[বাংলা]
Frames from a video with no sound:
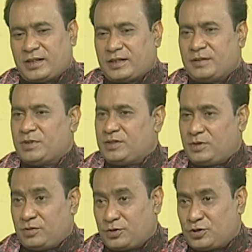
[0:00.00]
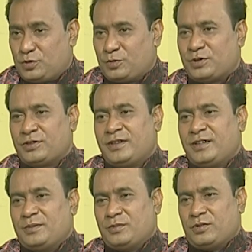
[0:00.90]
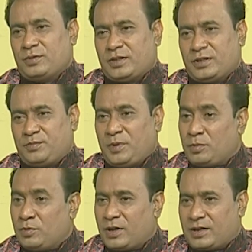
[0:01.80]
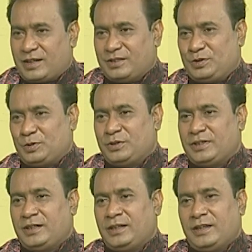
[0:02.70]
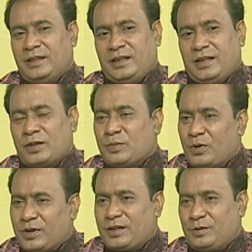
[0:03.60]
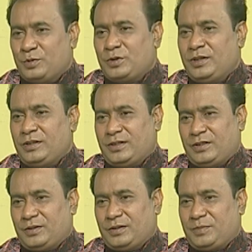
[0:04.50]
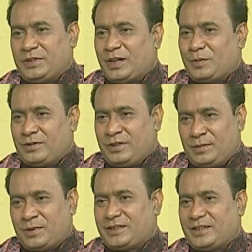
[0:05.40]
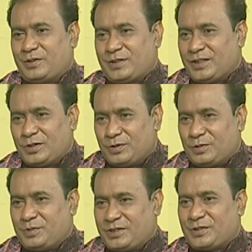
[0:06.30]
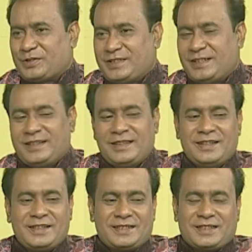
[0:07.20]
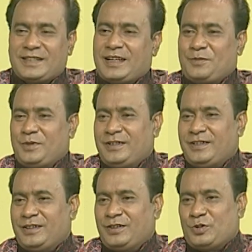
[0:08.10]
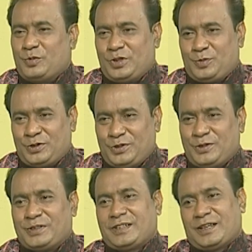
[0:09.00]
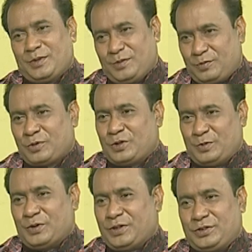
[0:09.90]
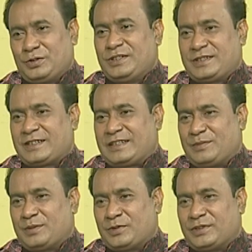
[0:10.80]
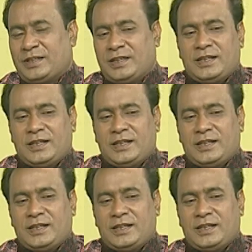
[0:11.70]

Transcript: থাকেন মেজবার রহমান সুমন পিপলু আর খান চৌধুরী এরকম অনেক গুণী বিজ্ঞাপন নির্মাতা ওখানে বিচারক ছিলেন সেখানে আমি অভিনয় প্রতিযোগিতায় আমি প্রথম হই চল্লিশটা টিমের মধ্যে